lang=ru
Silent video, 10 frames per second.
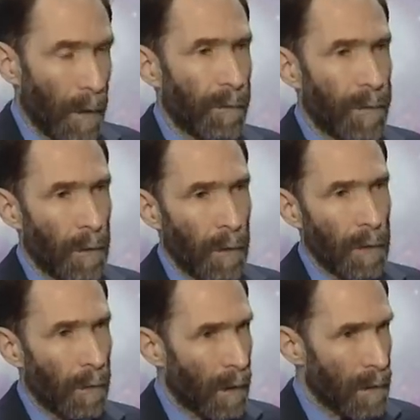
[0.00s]
Все,
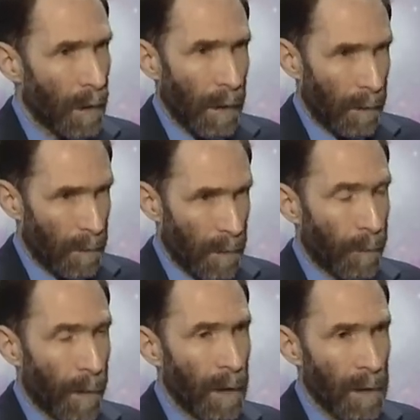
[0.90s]
что касается
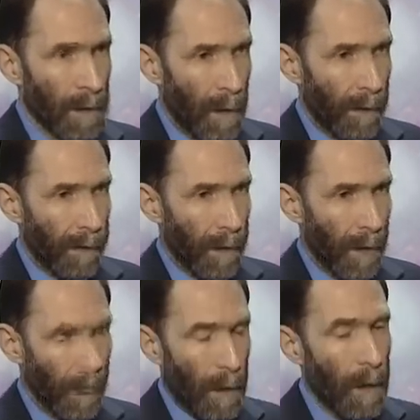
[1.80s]
процессов
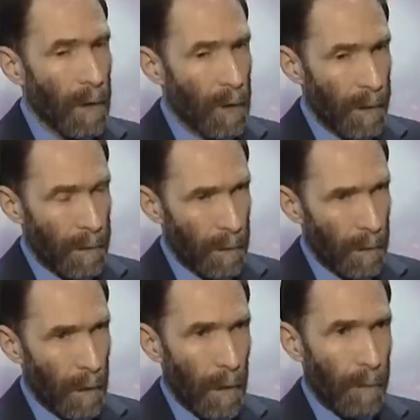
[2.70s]
жизни,
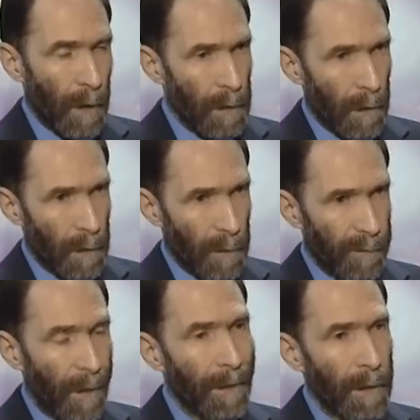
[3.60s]
процессов
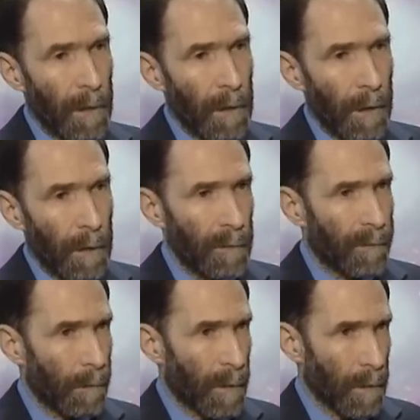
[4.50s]

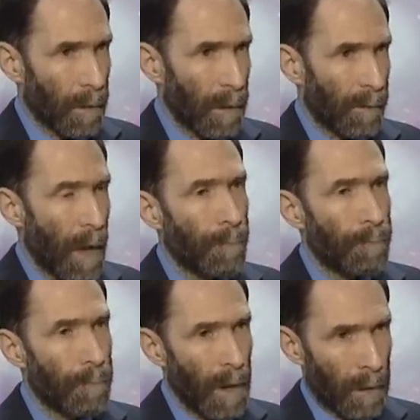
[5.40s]
энергоинформационного
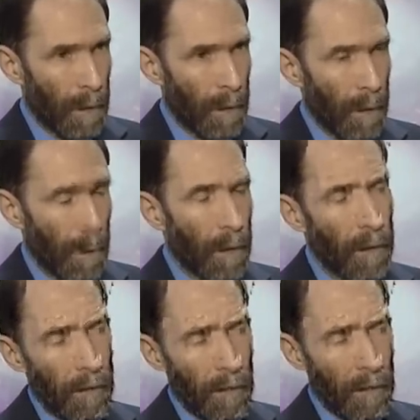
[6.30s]
обмена –
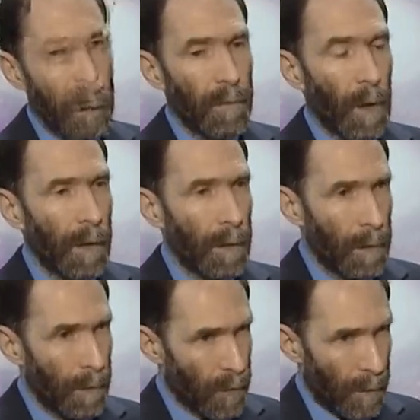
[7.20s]
индивидуальной
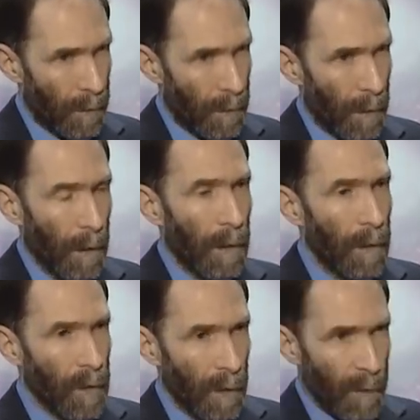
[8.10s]
личности или
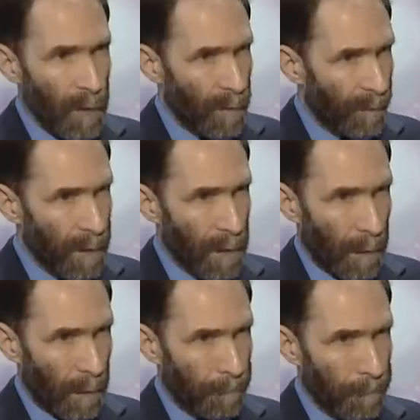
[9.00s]
человечества в
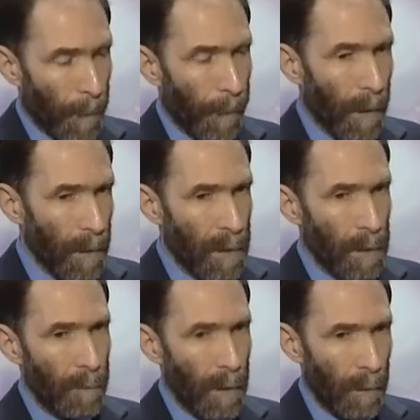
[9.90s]
целом с
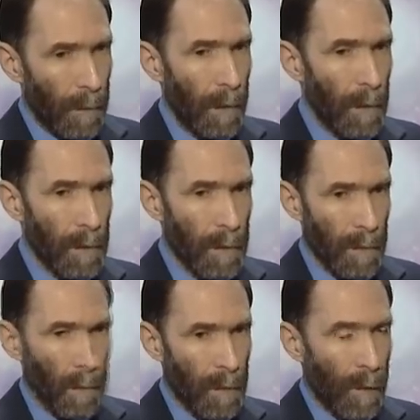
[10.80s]
Землей или с
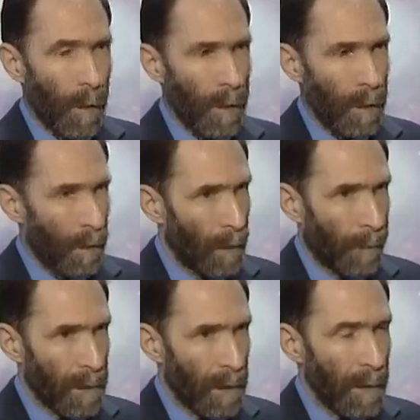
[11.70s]
э, любой ее
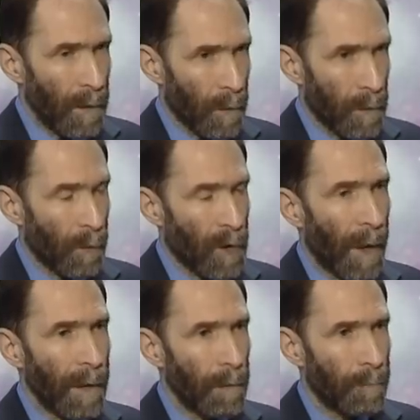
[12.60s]
ипостасью
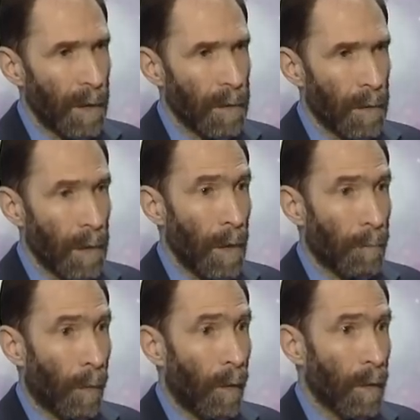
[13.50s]
случайным быть не
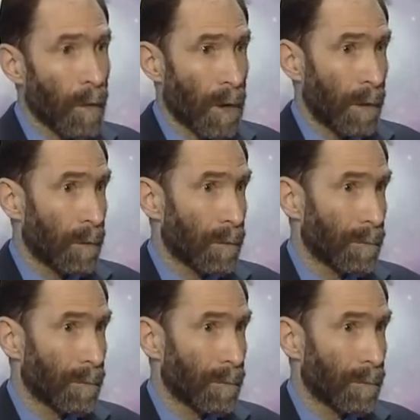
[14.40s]
может.